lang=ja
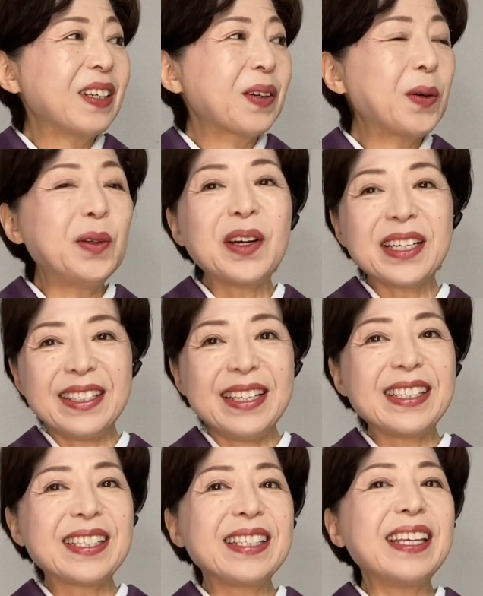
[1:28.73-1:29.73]
この季
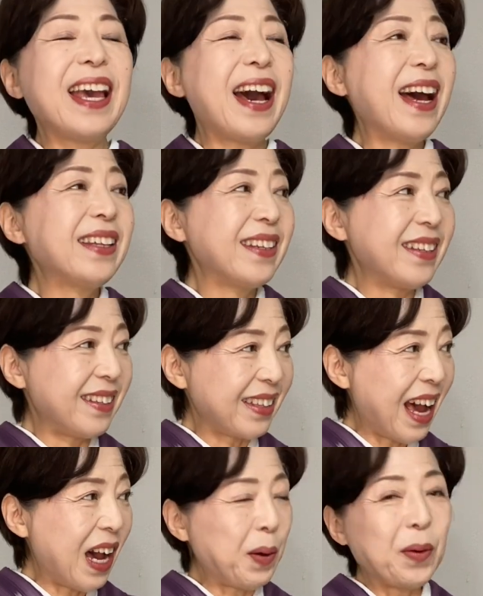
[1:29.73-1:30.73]
節に合っ
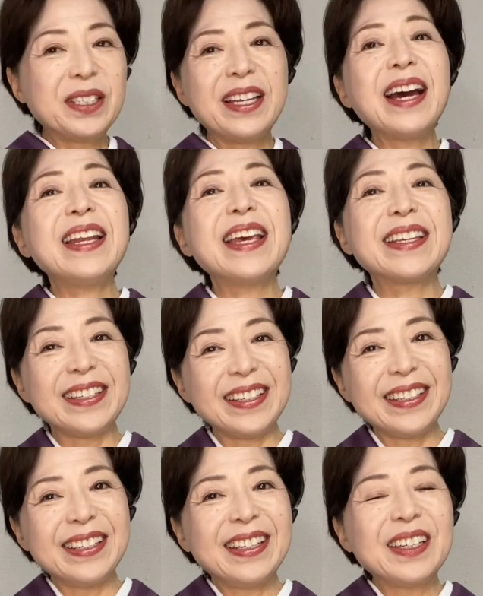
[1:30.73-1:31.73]
たおしゃれ着
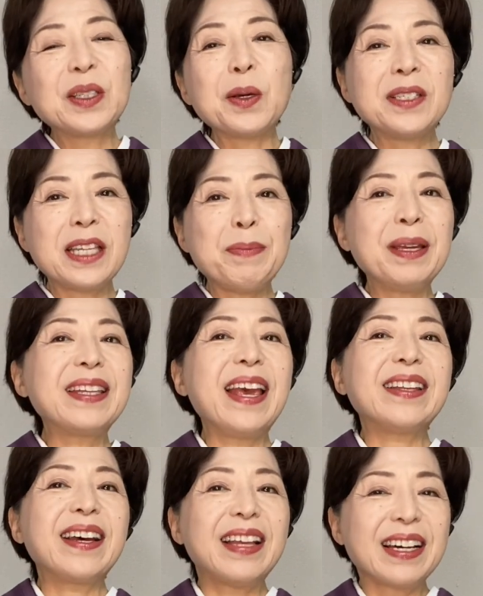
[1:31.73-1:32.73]
として見て
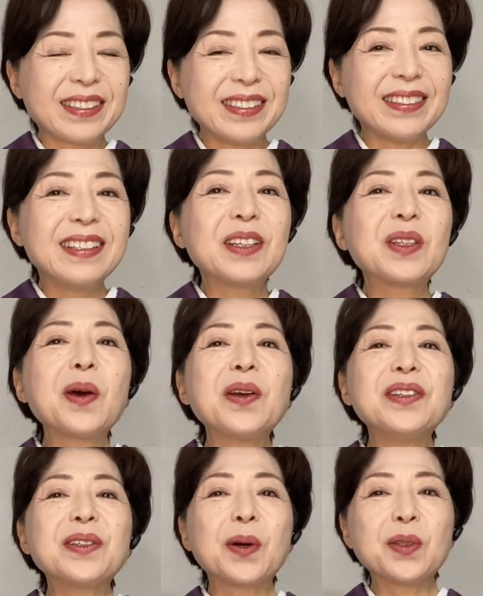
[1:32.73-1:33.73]
いただくと
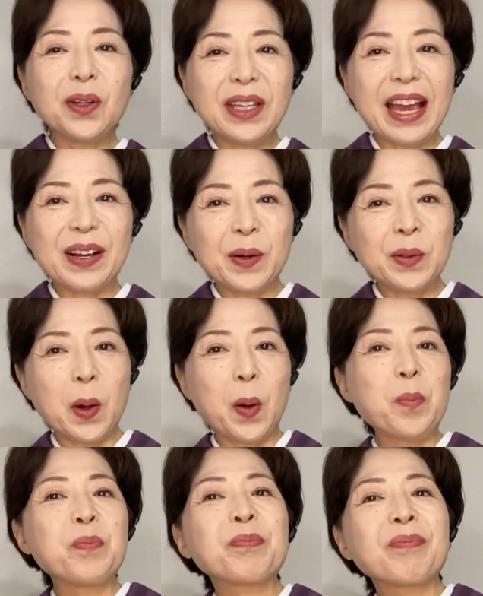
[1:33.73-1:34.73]
いうことで、こ
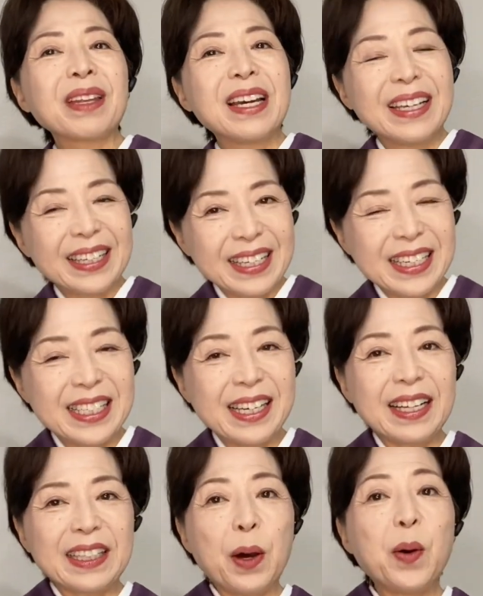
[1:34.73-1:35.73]
の着
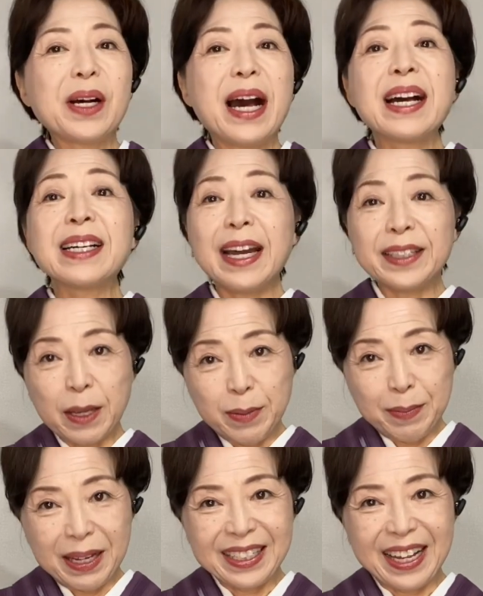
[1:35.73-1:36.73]
姿を考えて
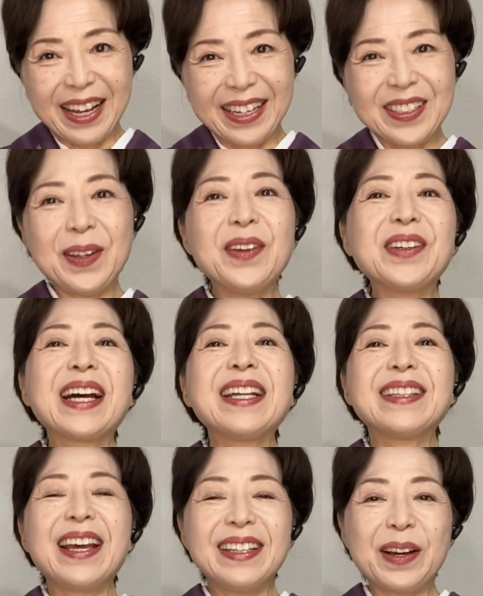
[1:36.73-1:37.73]
みました。そういう
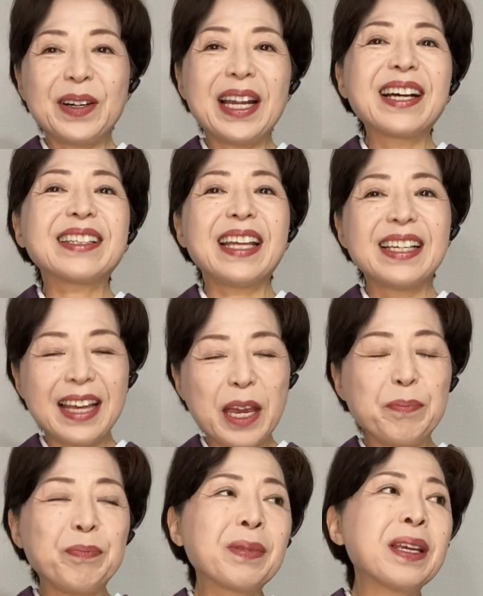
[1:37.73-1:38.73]
観点でご覧ください。